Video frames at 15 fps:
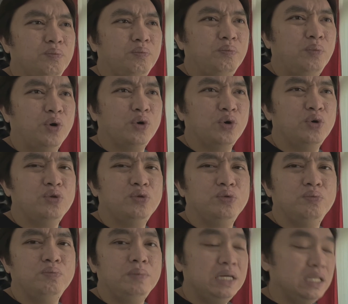more
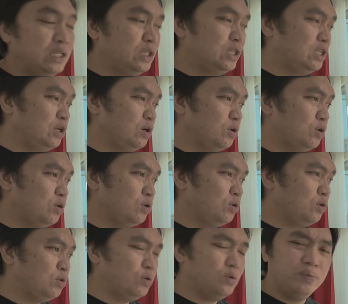on video
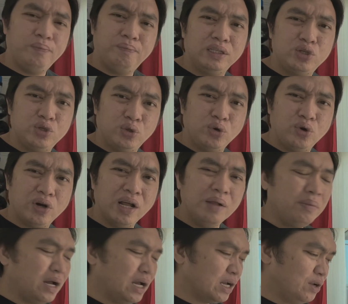tutorial
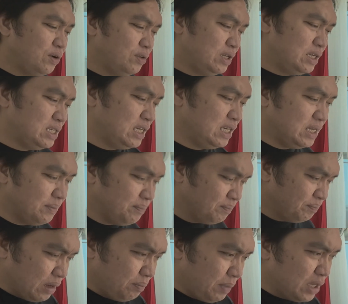mga ganun kasi
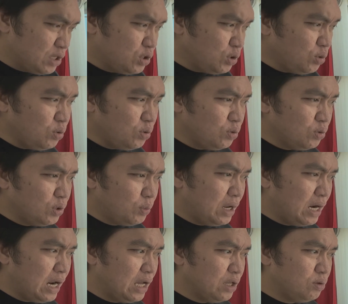medyo
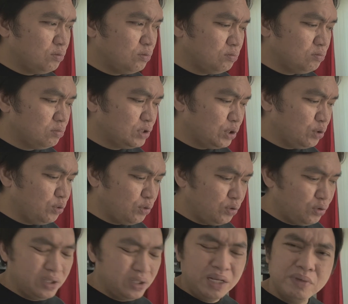nawala yung siguro
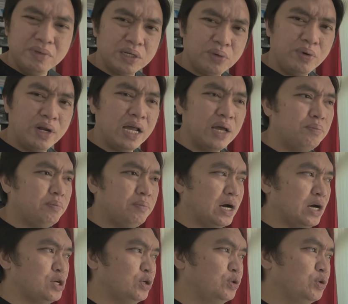hindi naman sa wala yung
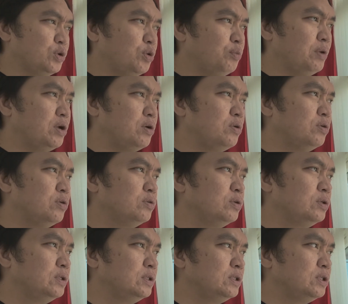passion ko pero
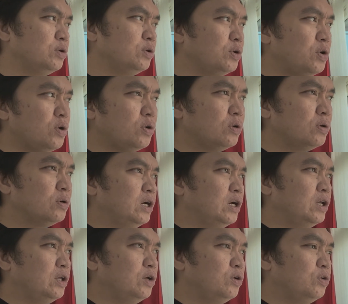siguro
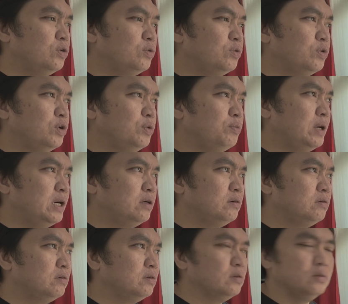yung yung
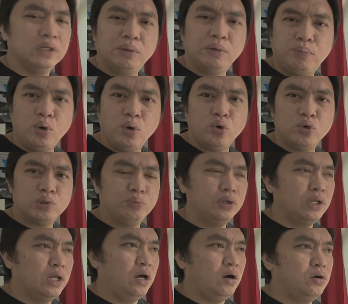bang nag-focus
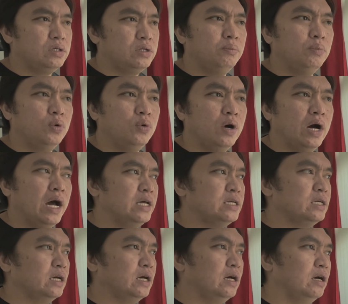muna ako sa buhay
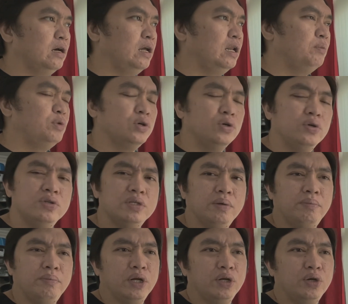sa alam mo yun sa
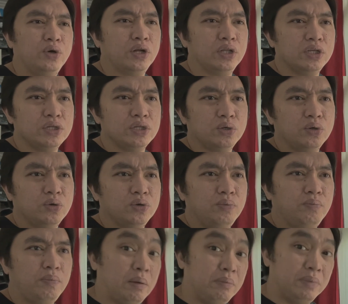priorities ko
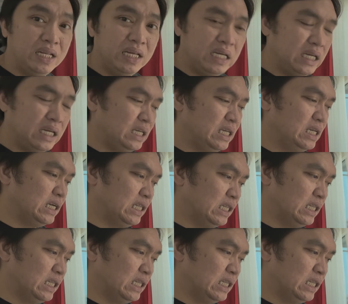family yan